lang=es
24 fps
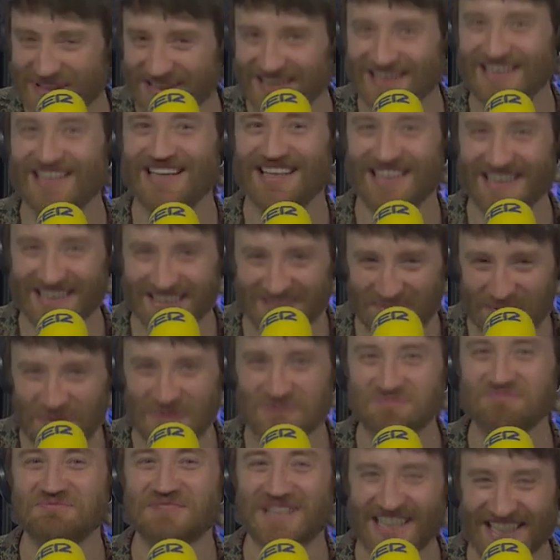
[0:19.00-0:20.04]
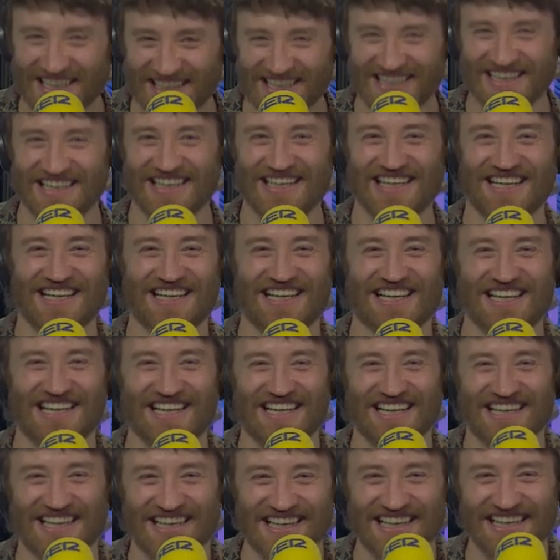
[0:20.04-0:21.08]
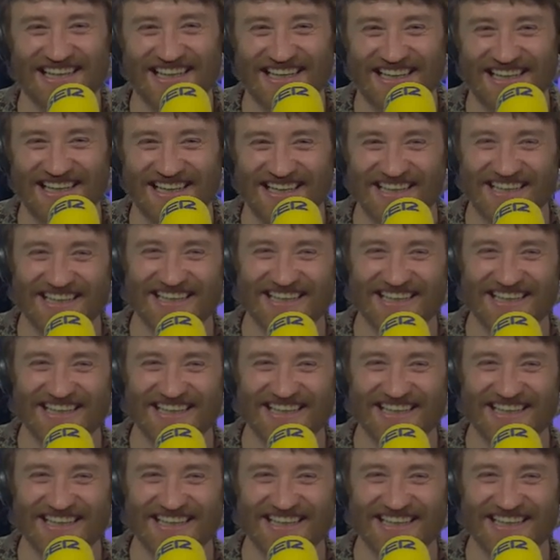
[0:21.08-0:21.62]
violando a todo chichipiriche que se cruza, Cronos se